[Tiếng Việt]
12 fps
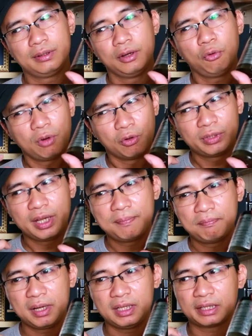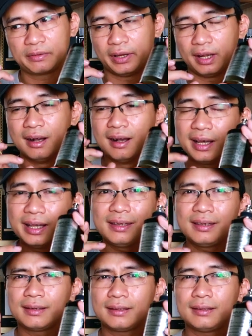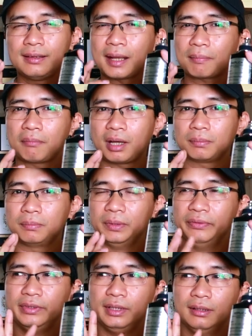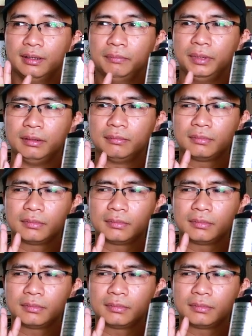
lúc đầu tiên mình sẽ phải hơi nhăn mặt, bởi vì là mình